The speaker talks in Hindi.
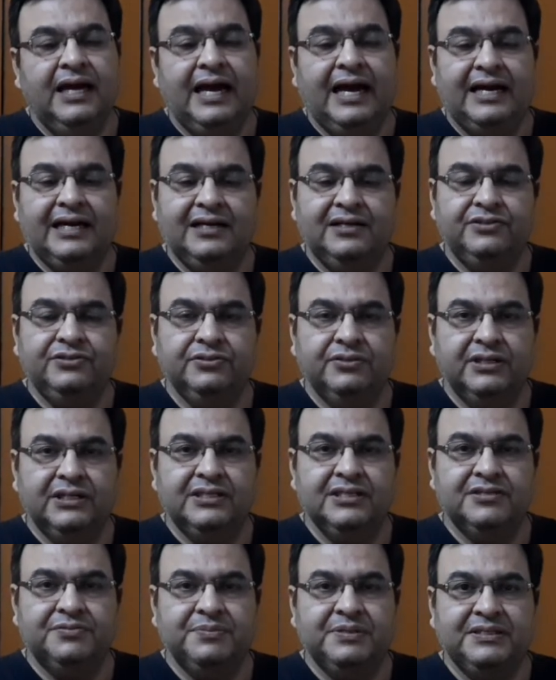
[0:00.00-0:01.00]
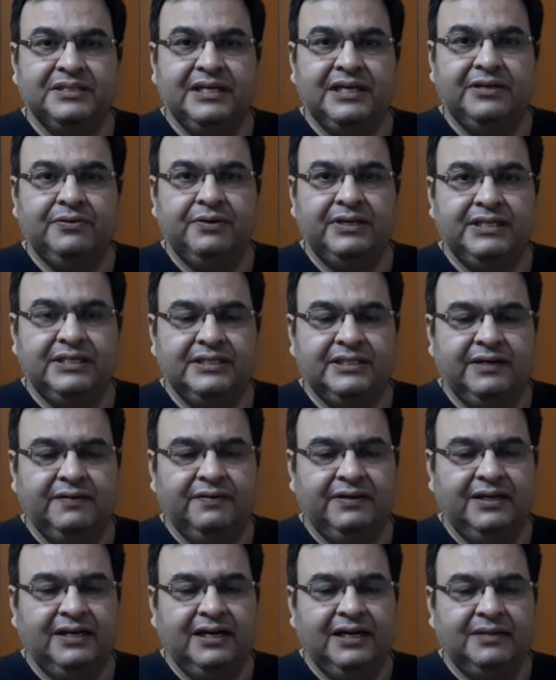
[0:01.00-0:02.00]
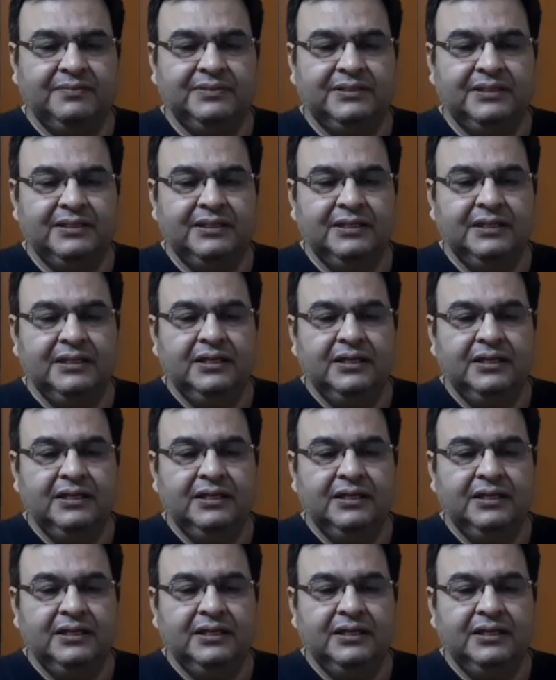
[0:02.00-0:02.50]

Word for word: एडेड शुगर जिसमें से है 27 ग्राम्स